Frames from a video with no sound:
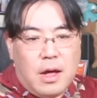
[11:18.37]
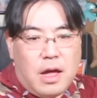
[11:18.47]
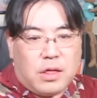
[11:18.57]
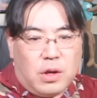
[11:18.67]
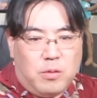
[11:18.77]

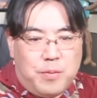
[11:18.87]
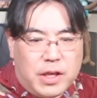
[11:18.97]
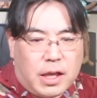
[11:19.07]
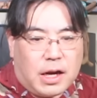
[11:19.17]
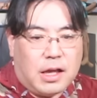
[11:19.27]
えそれも見
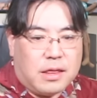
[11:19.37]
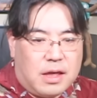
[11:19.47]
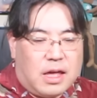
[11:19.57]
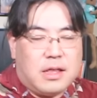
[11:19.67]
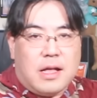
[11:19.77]
てたらです
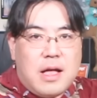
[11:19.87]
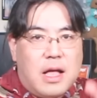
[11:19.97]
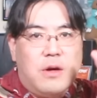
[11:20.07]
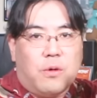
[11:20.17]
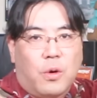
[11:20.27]
ね、一体
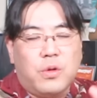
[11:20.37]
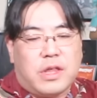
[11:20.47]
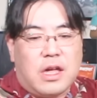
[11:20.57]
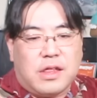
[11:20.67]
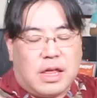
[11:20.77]
何を論
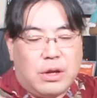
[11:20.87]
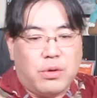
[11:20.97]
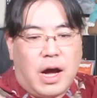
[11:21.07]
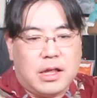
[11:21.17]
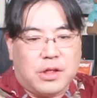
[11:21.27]
点にしていろ
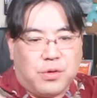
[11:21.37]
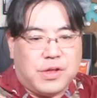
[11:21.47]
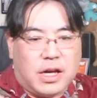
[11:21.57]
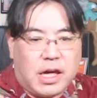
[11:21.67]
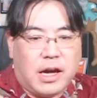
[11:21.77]
んな話を
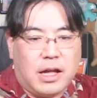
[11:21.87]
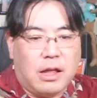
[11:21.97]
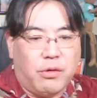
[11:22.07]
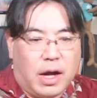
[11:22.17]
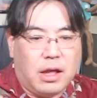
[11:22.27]
しなきゃいけな
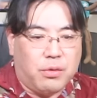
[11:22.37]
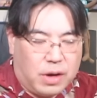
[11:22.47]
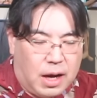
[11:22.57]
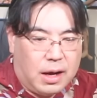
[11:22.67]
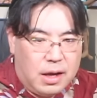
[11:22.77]
いのかだと
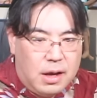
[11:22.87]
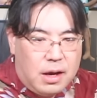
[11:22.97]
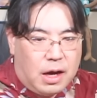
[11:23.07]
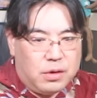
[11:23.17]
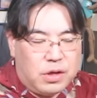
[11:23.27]
か、
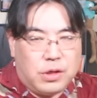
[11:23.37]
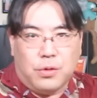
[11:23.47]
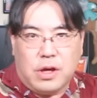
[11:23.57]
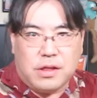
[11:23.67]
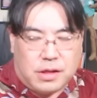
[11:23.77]
あの、必
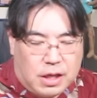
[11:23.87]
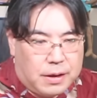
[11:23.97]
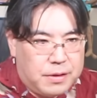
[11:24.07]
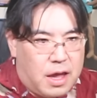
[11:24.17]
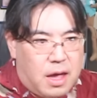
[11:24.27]
要です
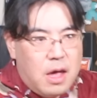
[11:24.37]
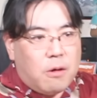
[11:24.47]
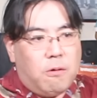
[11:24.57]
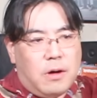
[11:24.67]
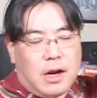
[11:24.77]
し、で、
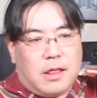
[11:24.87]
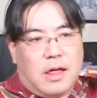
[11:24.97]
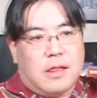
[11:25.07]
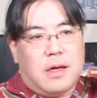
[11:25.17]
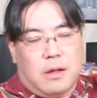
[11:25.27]
郷原
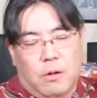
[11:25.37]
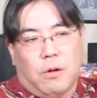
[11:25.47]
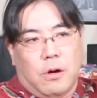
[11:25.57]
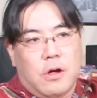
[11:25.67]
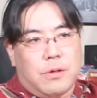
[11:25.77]
先生
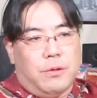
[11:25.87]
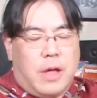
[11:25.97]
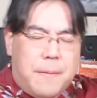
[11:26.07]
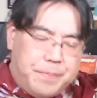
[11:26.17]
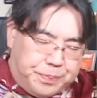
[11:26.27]
の、その
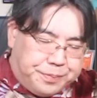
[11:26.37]
ね、